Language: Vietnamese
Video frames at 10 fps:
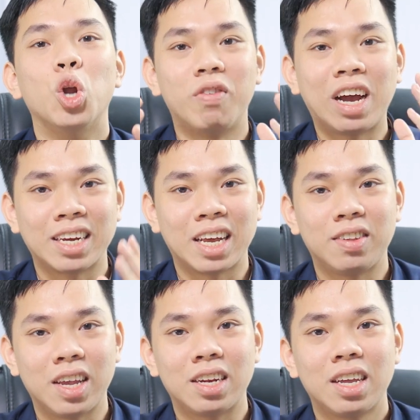Đối với ảnh đại
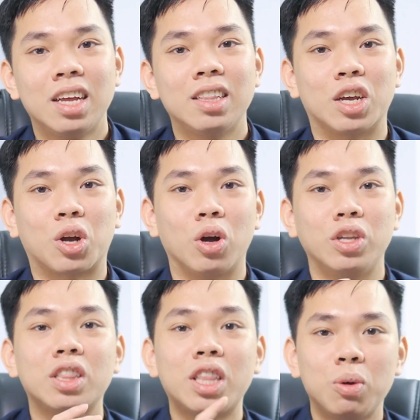diện thì có
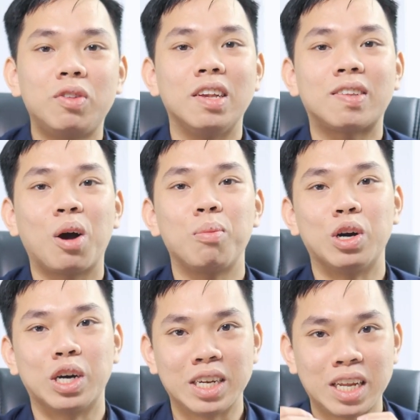những tiêu chí sau
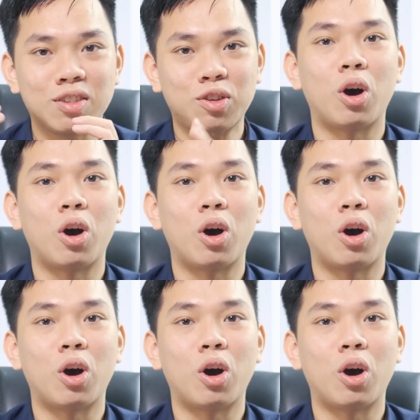mọi người nên